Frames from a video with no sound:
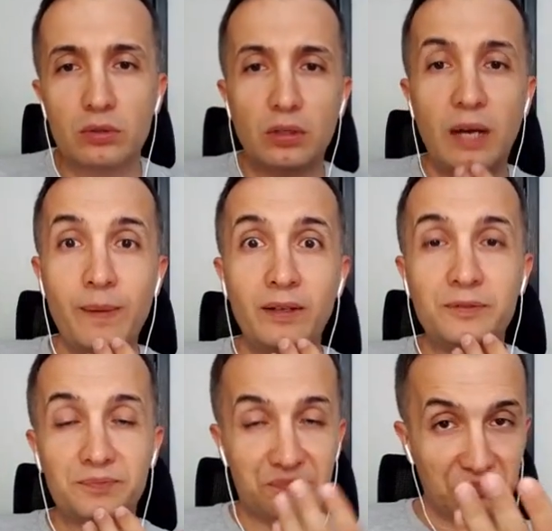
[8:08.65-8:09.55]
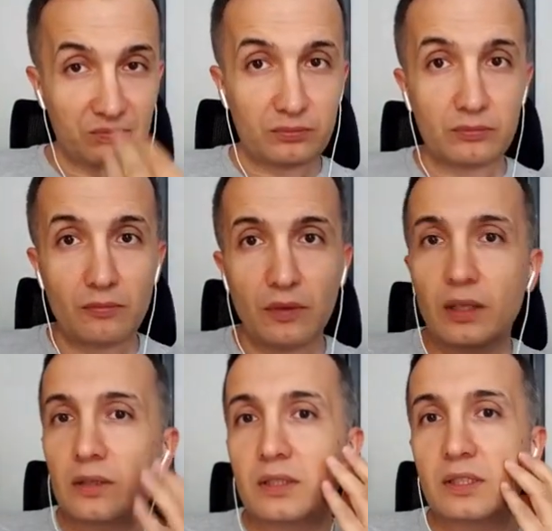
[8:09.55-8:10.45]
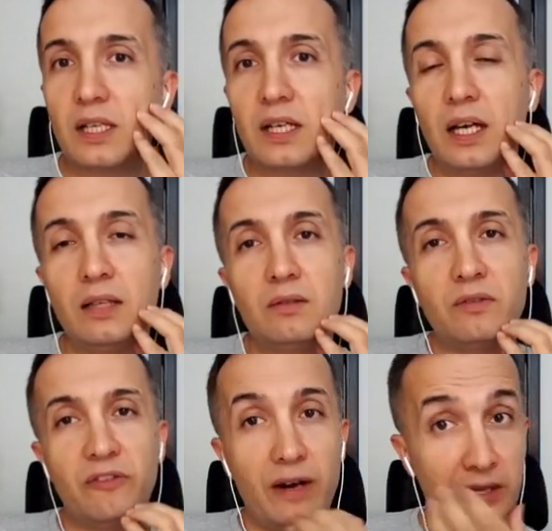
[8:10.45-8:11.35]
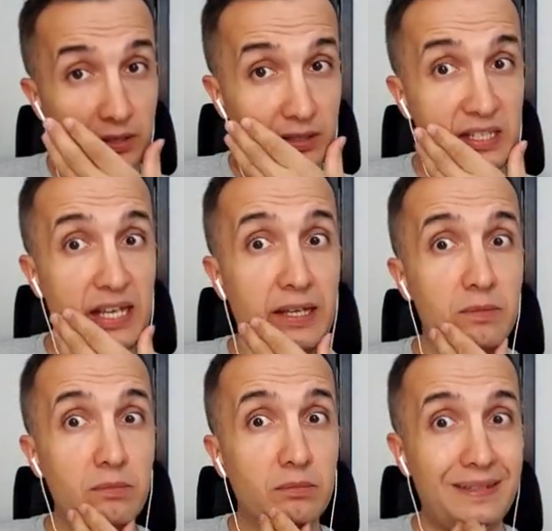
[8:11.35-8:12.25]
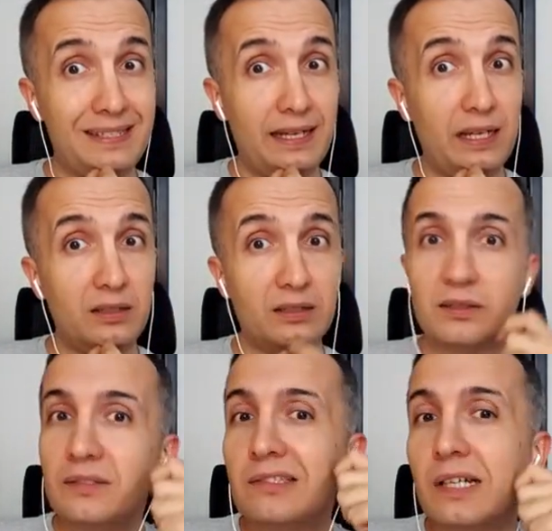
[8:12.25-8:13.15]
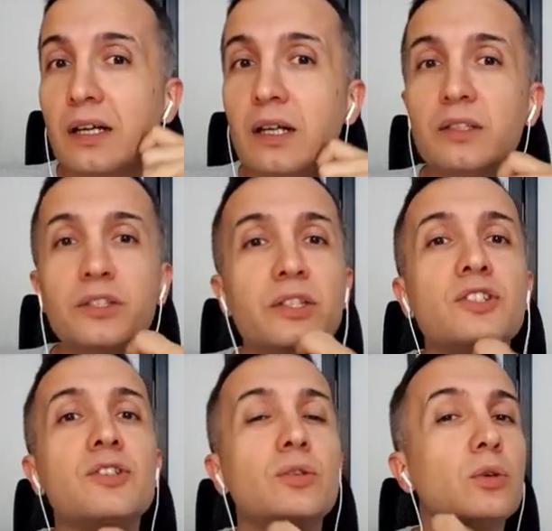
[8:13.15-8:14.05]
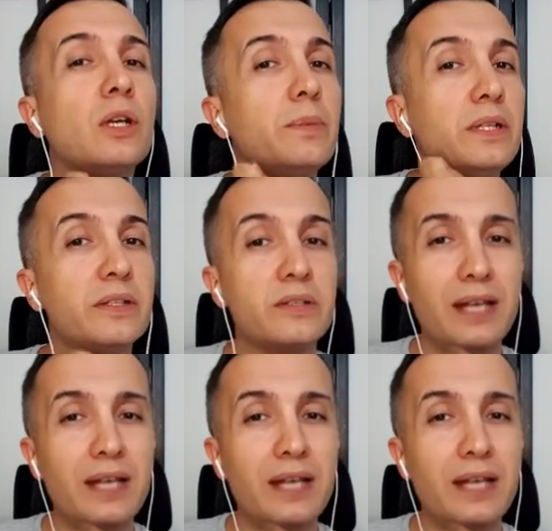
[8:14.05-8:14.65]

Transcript: ama sakal var diyelim mesela sakal tıraşı olabiliriz.